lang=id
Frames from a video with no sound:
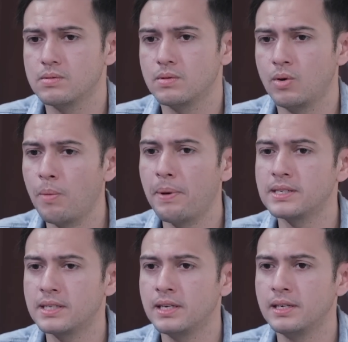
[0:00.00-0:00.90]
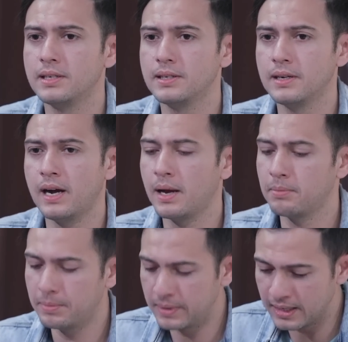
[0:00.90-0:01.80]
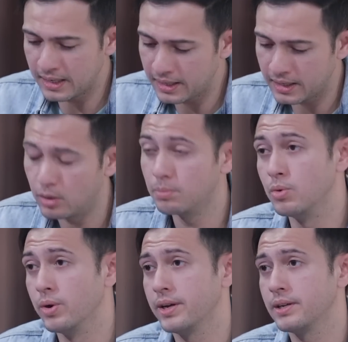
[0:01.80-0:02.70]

gue pasti akan membenerin hidup gue